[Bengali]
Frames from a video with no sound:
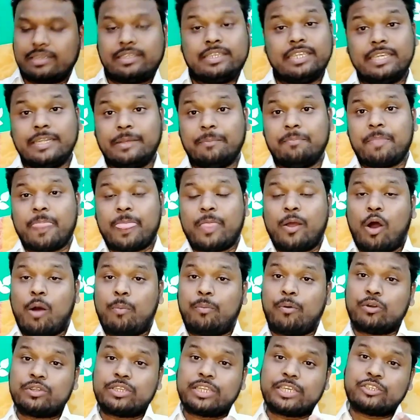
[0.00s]
টিরি
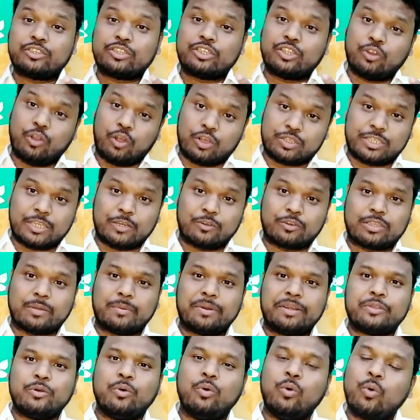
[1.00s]
অপরদিকে যদি লসের কথা
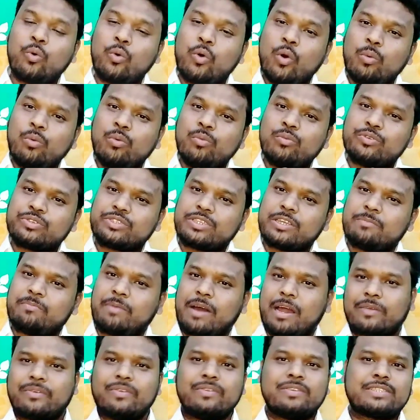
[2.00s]
বলি হুগু বুমোস এর
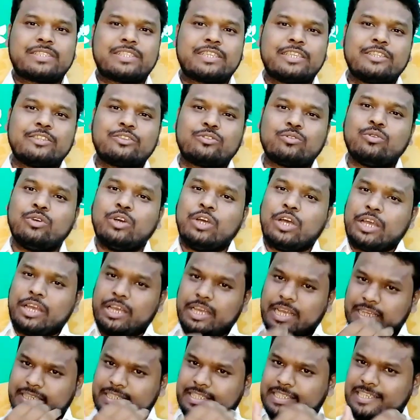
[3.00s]
পারফরমেন্স কিন্তু
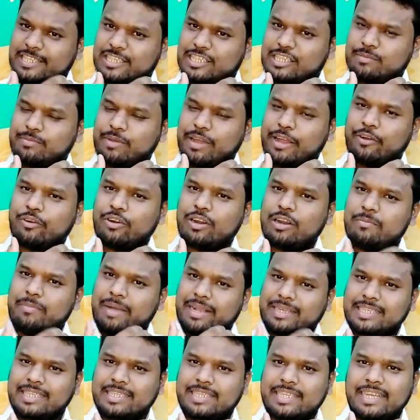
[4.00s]
এসসি এসটি ব্যাঙ্কগুলোর
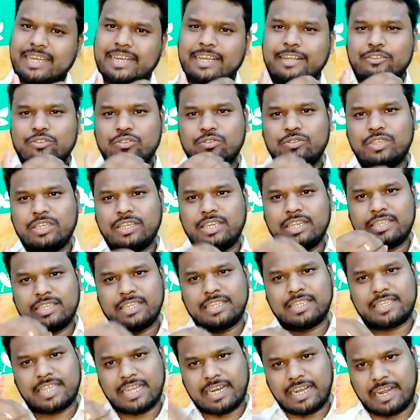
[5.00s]
ম্যাচের থেকে কিন্তু ধীরে
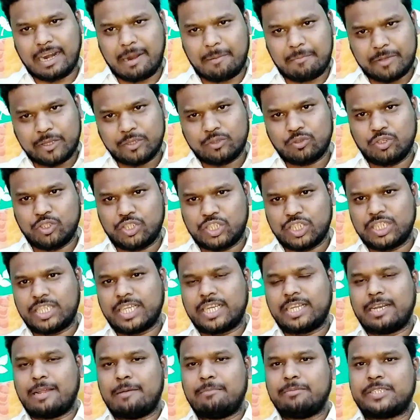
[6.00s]
ধীরে তার গ্রাফ কিন্তু নিচের
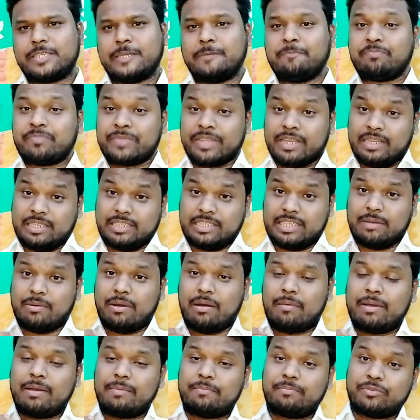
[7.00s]
দিকে নামছে
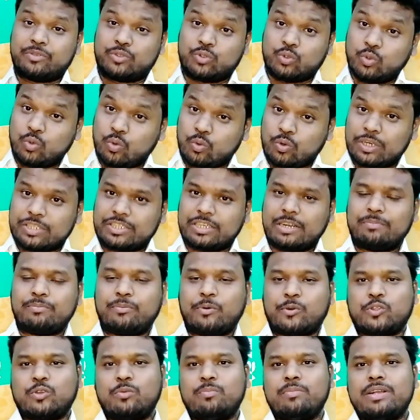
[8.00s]
যেভাবে শুরু করেছিলেন
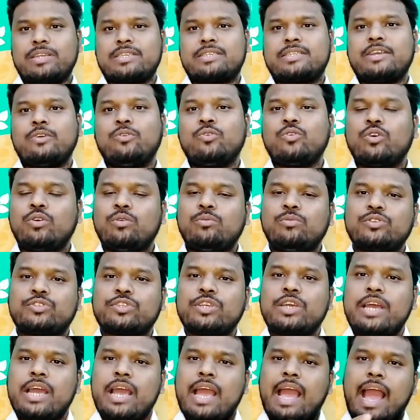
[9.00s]
প্রথম ম্যাচটা হুগুমোস
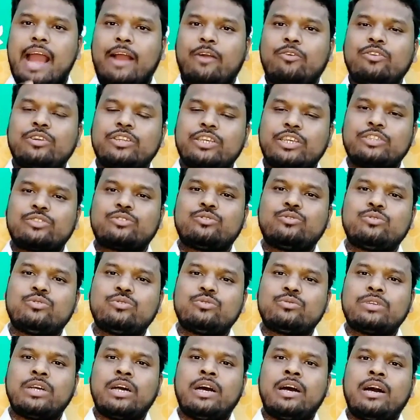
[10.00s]
এখন কিন্তু
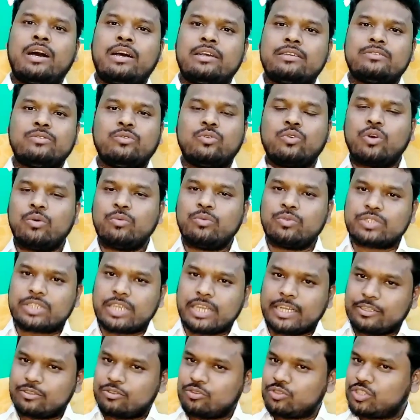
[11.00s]

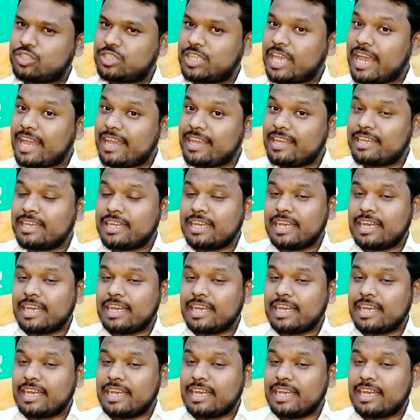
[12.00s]
হুগুমোসকে কিন্তু সেই